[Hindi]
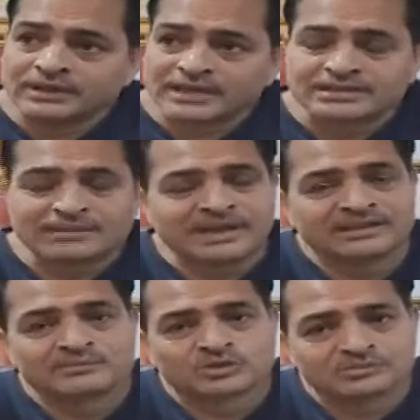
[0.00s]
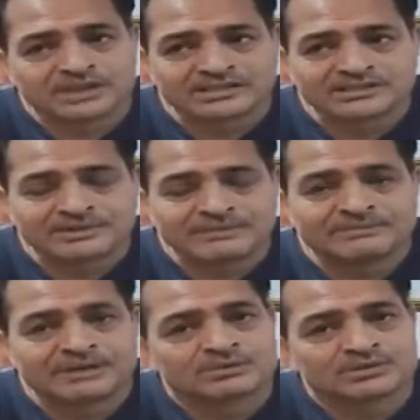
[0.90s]
वैसा मैं यमुनोत्री विधानसभा में
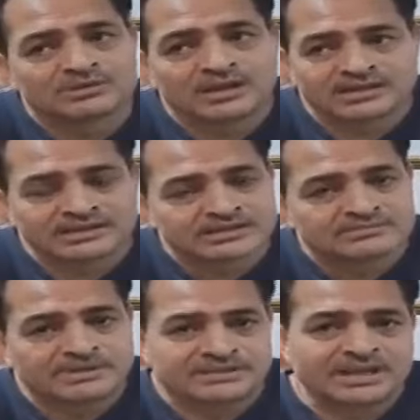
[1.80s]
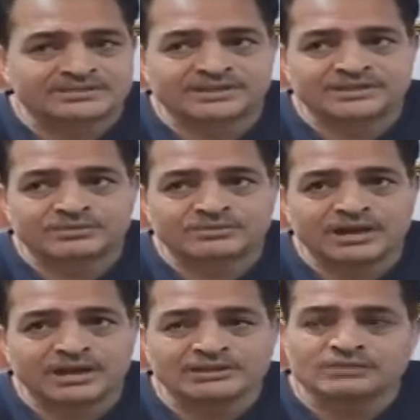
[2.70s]
बिल्कुल हरगिज बर्दाश्त नहीं
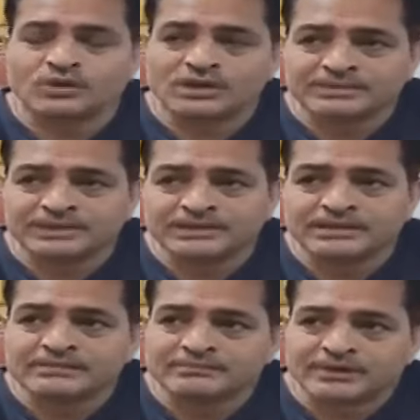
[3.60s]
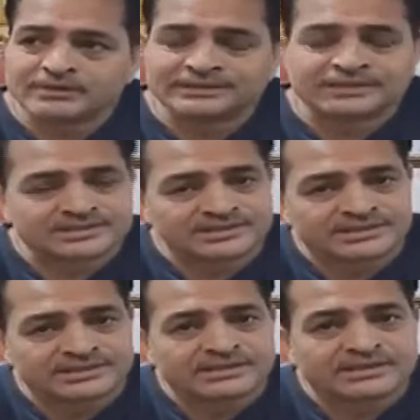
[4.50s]
करूंगा कि कोई भी मोहम्मद
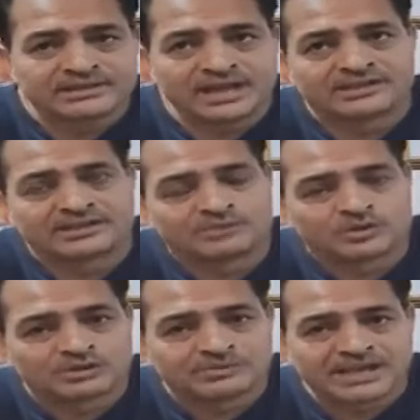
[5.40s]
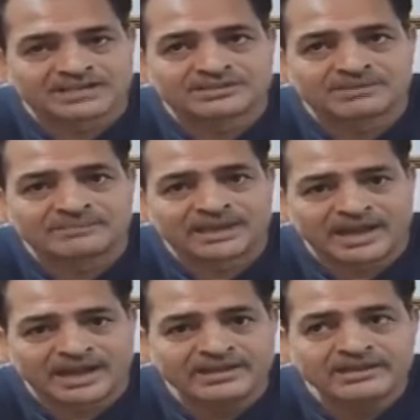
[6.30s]
गजनी यहाँ यमुनोत्री विधानसभा में
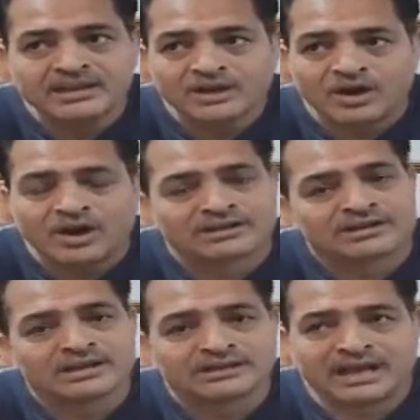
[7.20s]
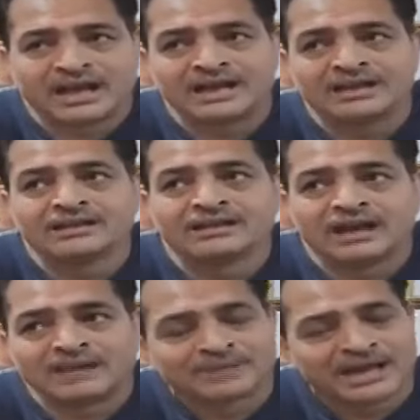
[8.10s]
आए और यहाँ
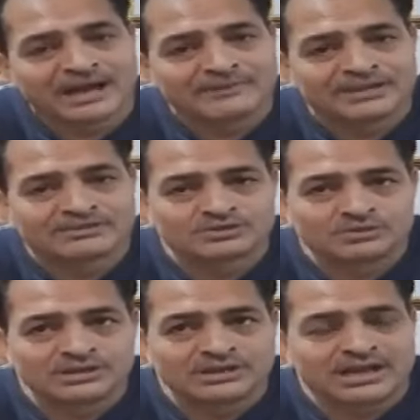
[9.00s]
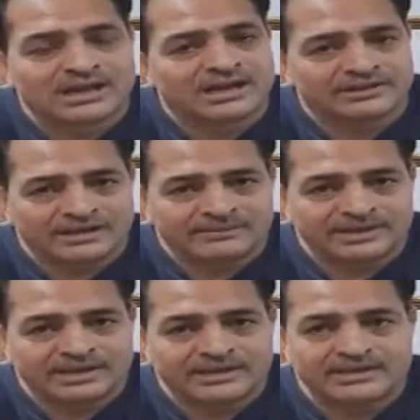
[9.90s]
अपना अवैध वसूली का अड्डा
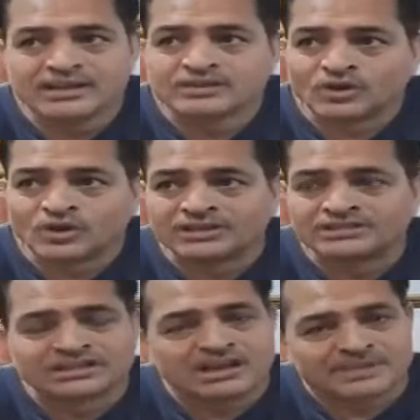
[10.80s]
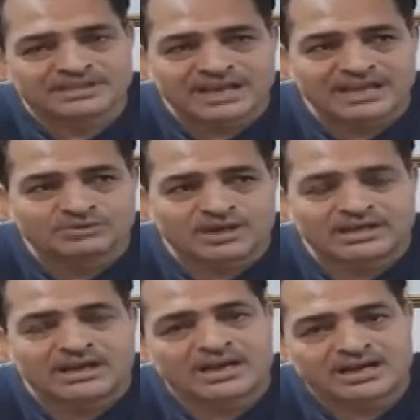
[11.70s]
बनाए क्योंकि जिला पंचायत
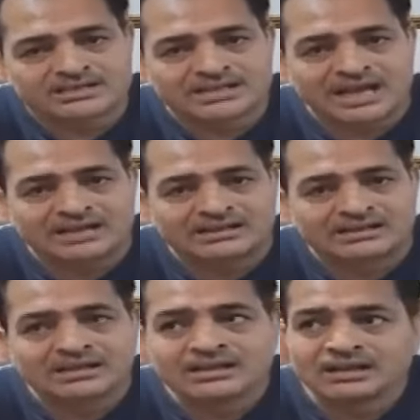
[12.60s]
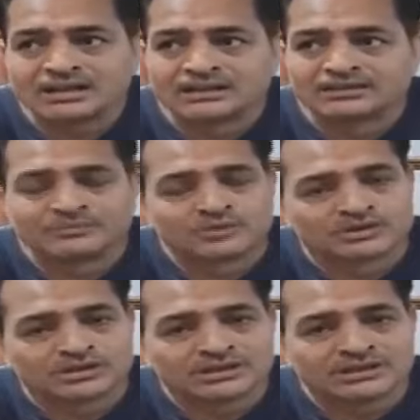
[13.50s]
द्वारा हर साल
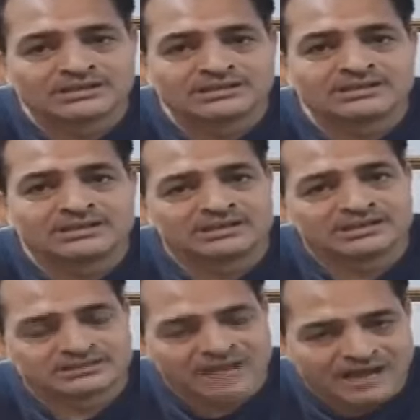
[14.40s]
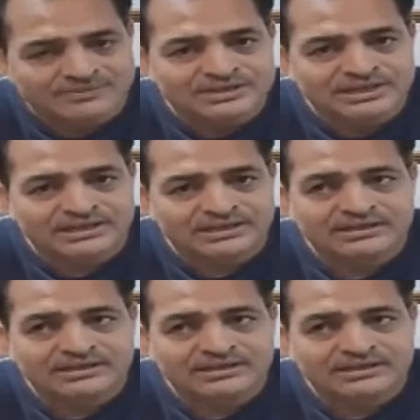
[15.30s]
यमुनोत्री धाम से